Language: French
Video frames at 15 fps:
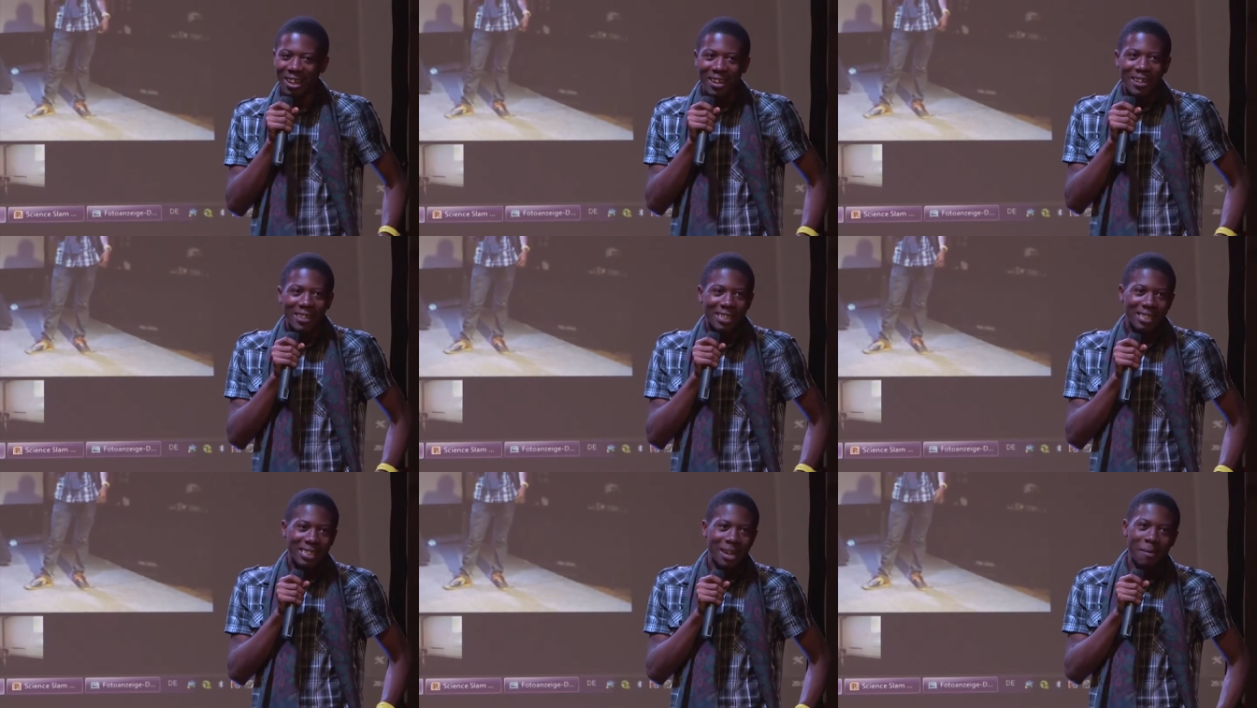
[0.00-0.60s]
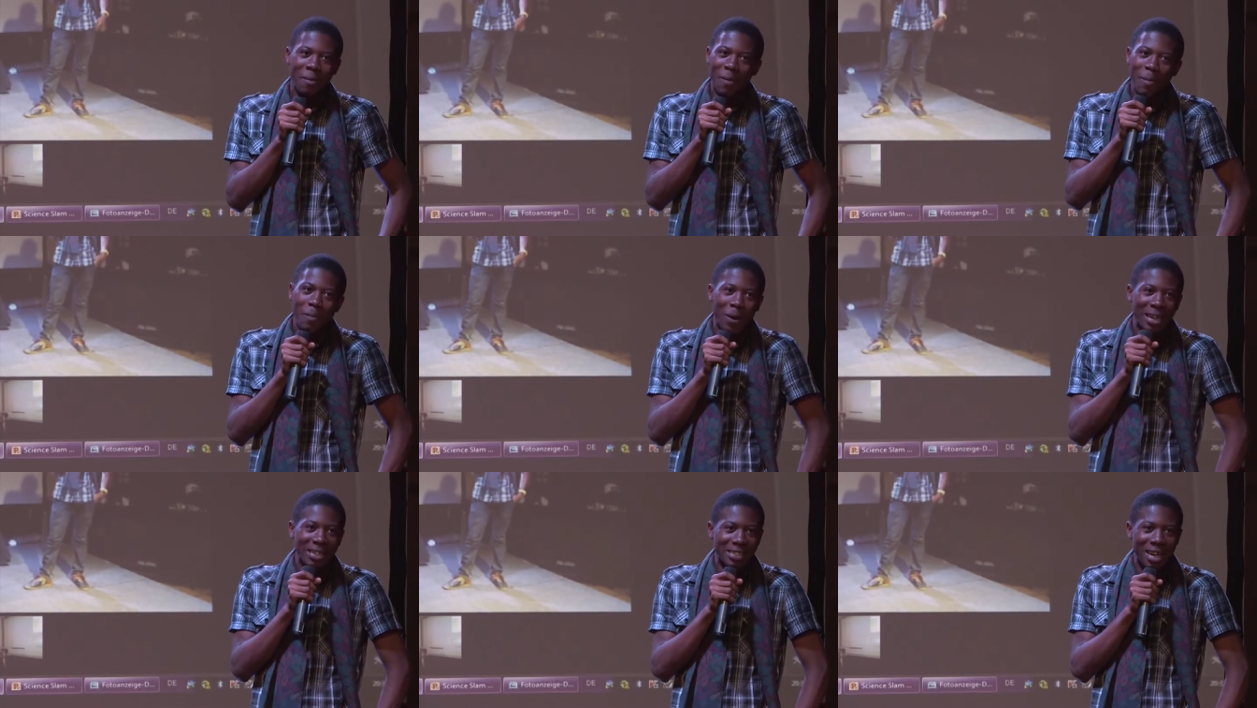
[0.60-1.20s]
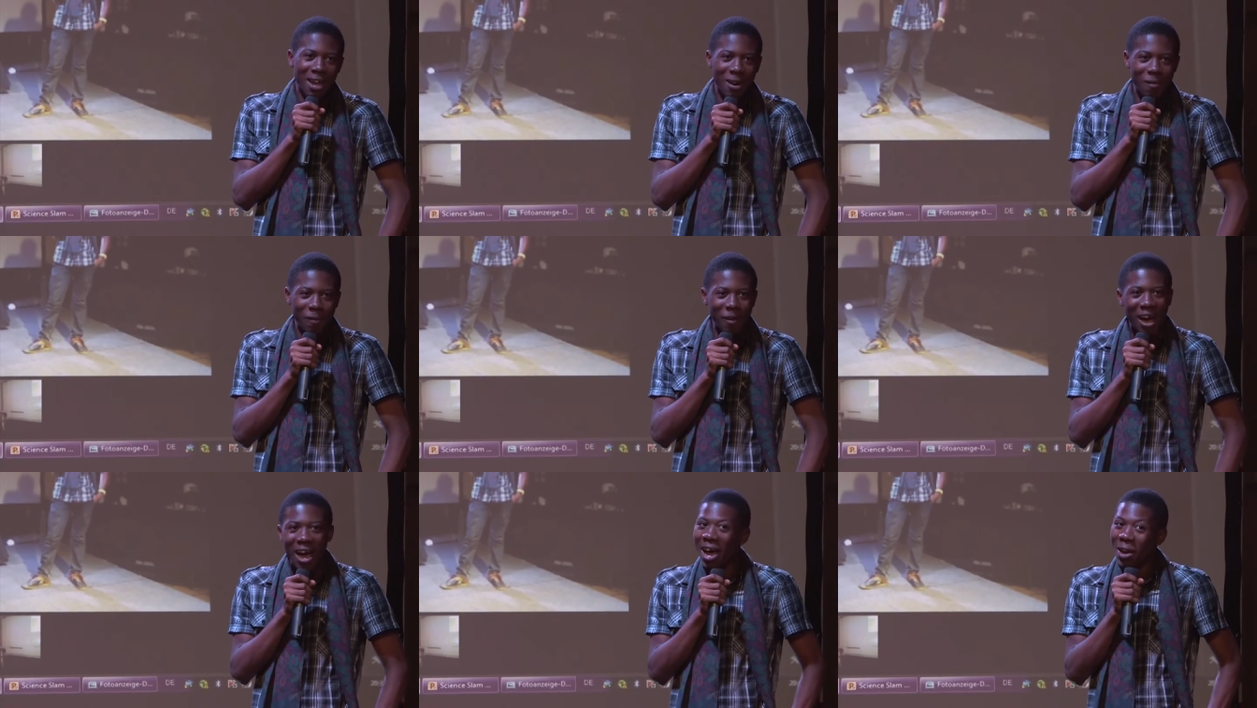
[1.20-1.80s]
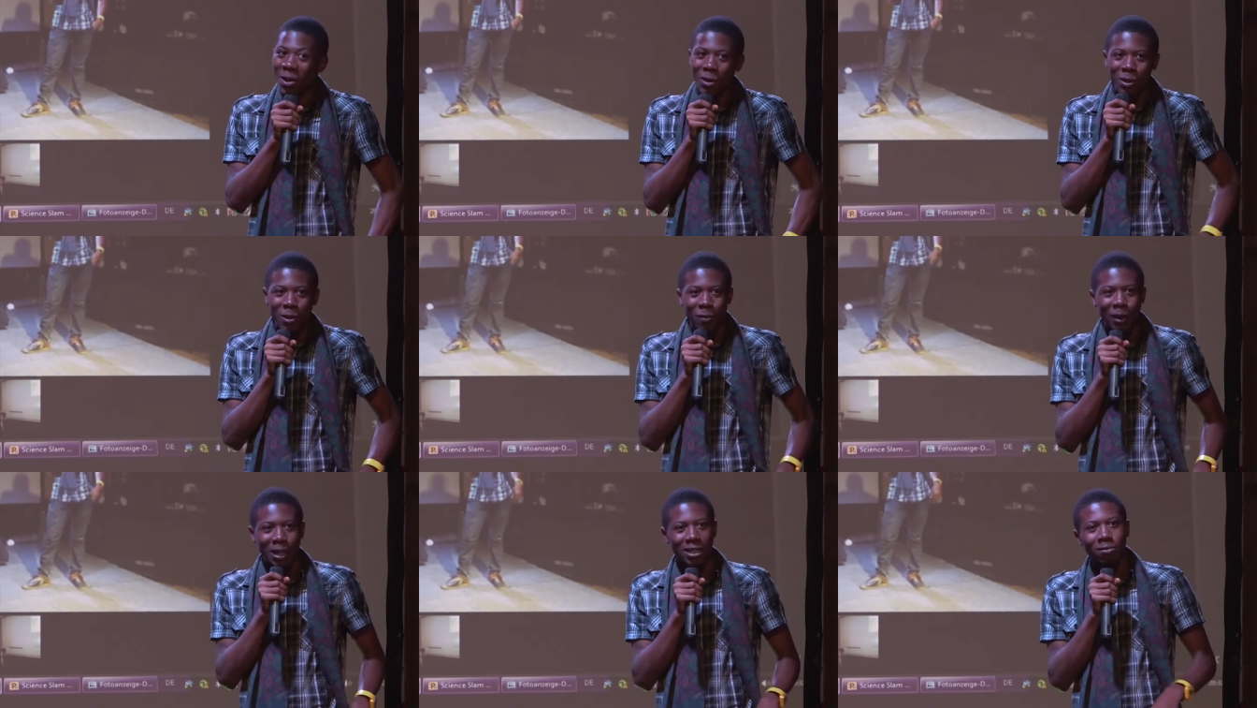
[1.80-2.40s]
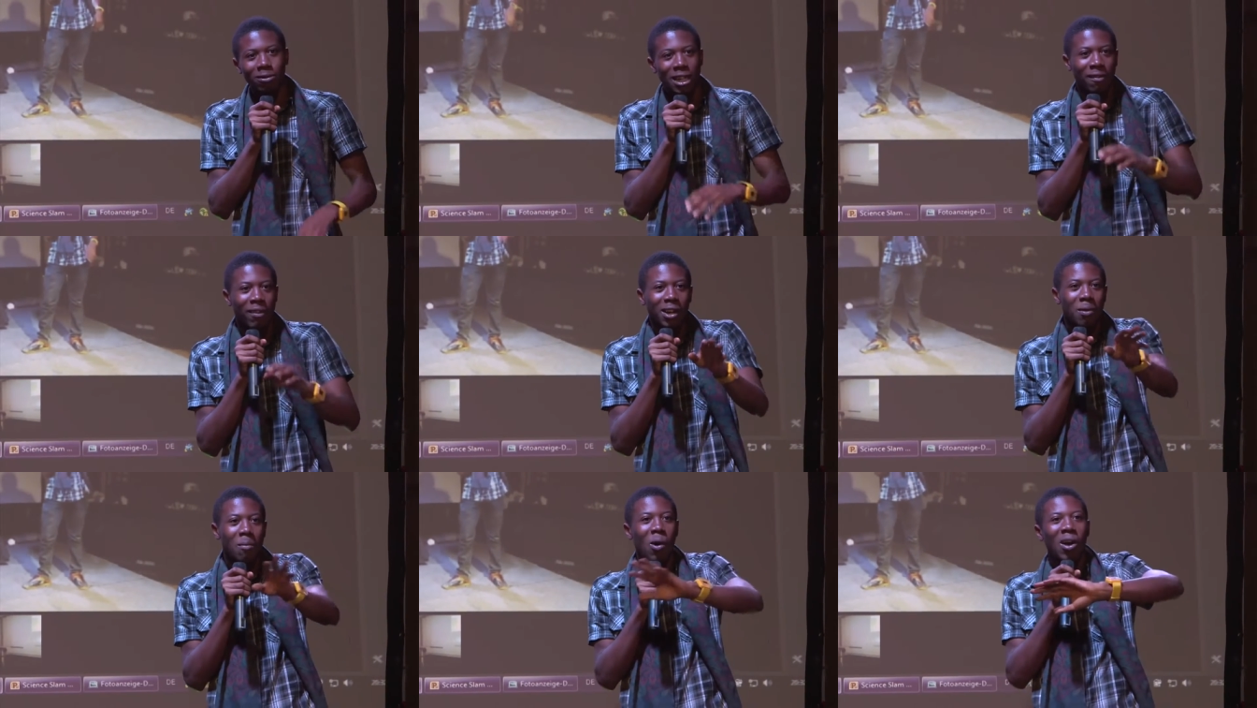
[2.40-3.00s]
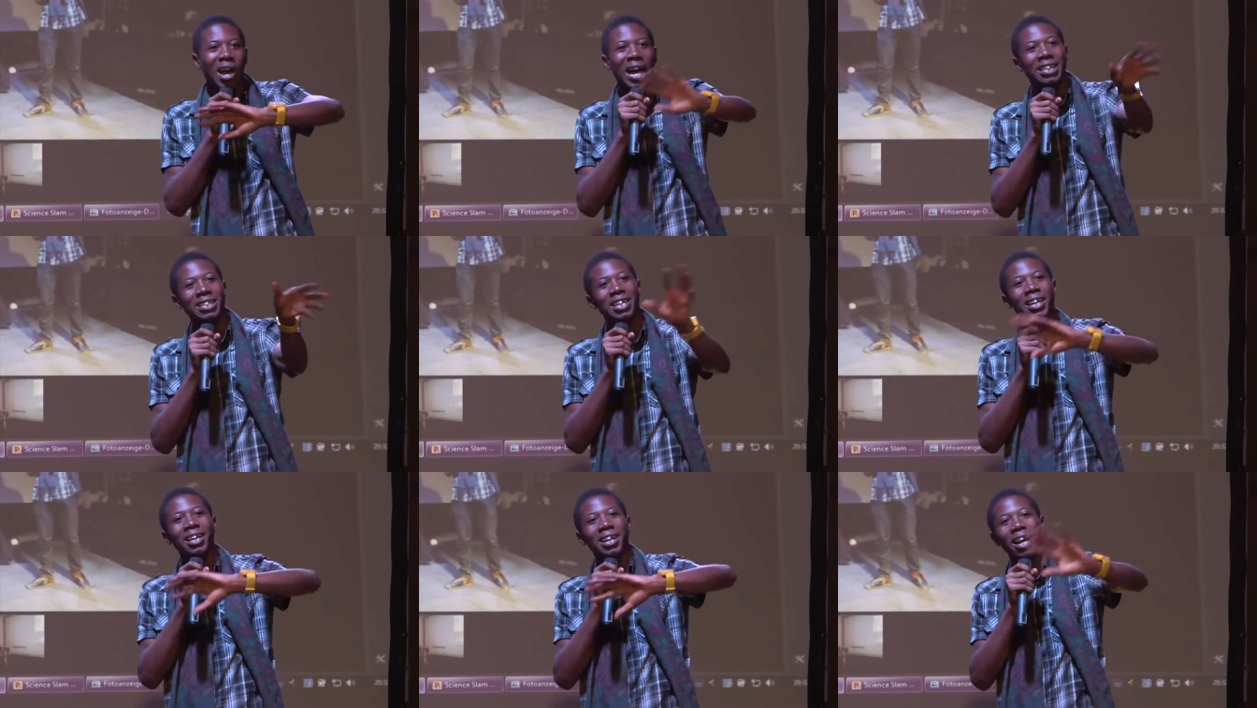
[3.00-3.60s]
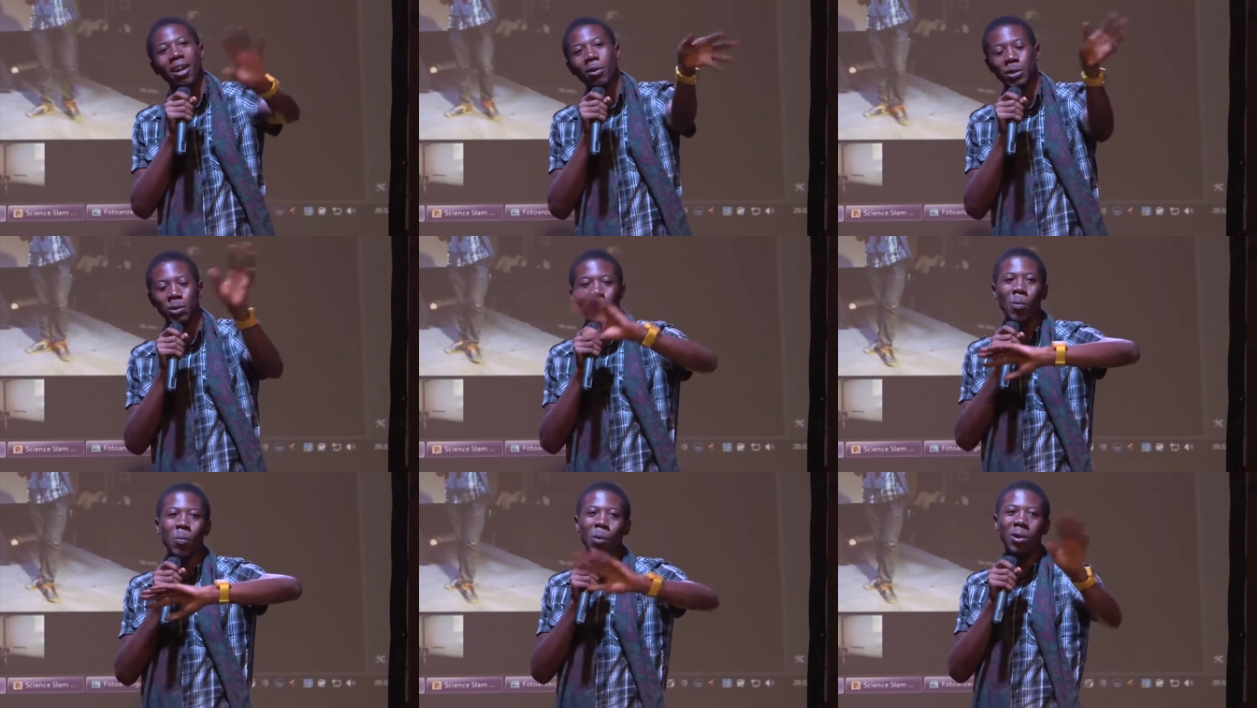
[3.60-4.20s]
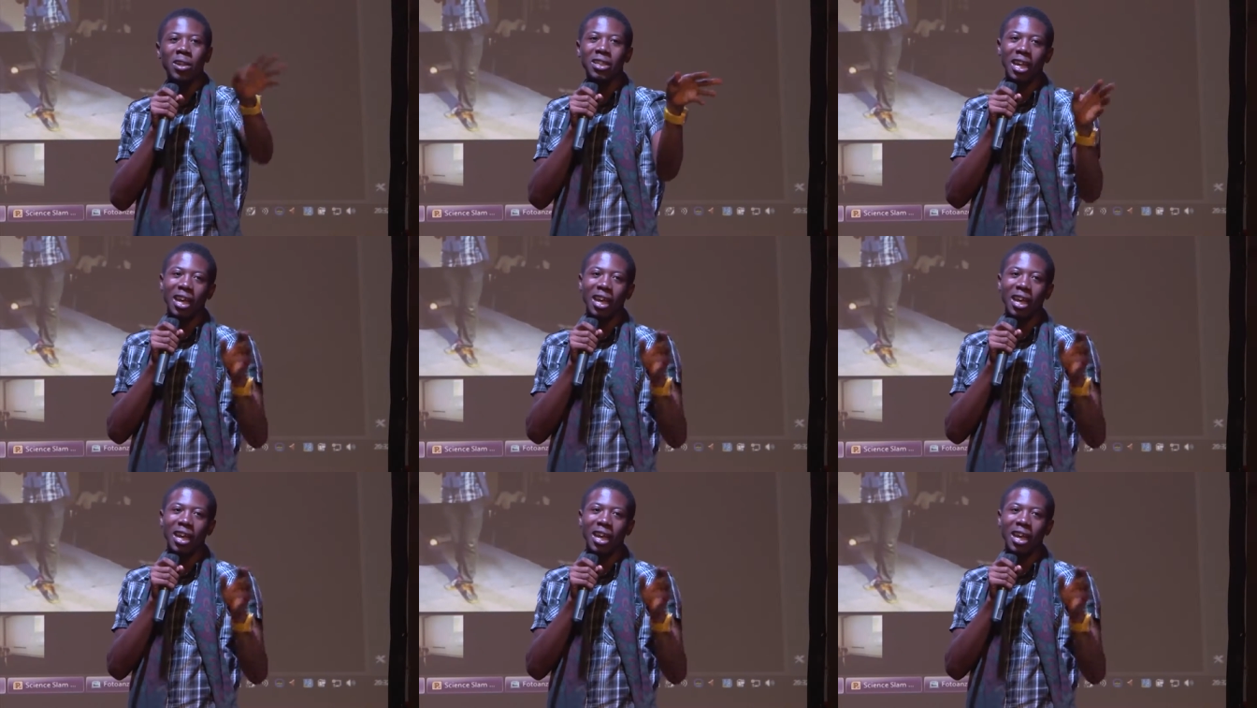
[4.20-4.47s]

ça me fait penser à un, autre voisin. Vous savez que mon quartier est très cosmopolite.